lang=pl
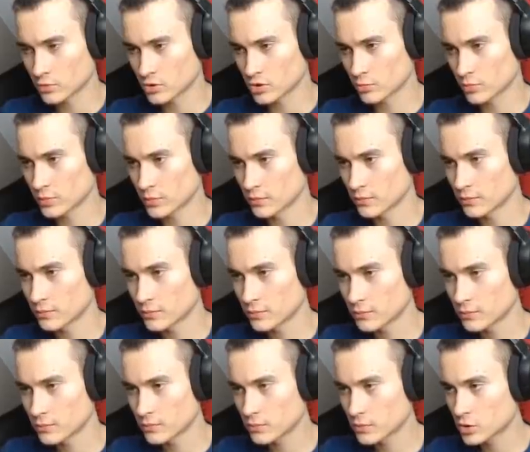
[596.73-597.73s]
żeby
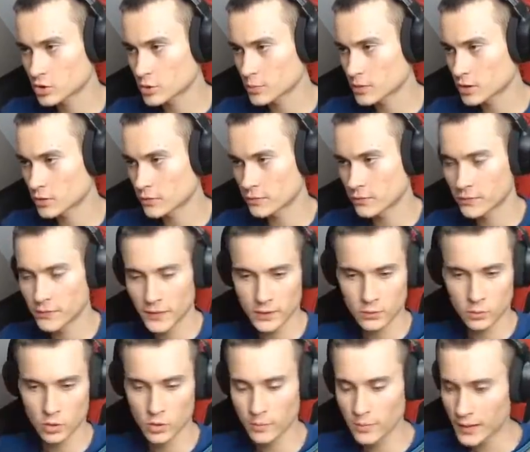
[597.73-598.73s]
no żeby to
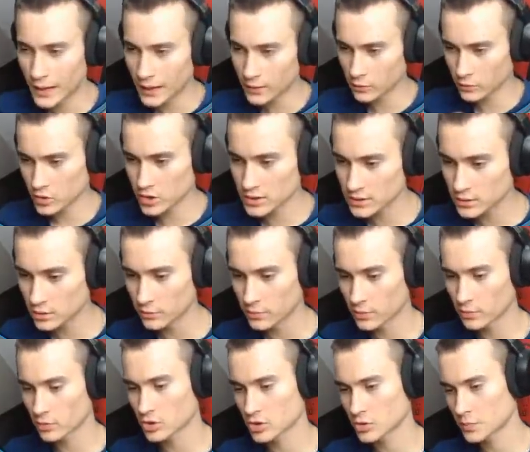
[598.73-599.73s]
według planu wszystko
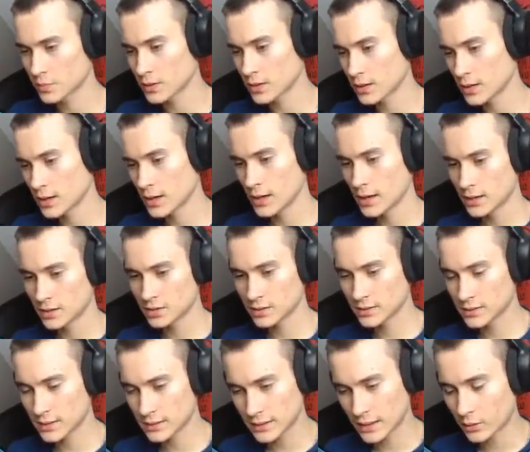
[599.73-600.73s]
było, żeby się
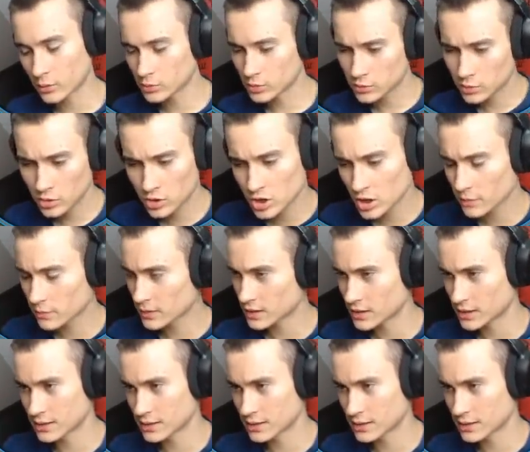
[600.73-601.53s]
zgadzało, no to trzeba się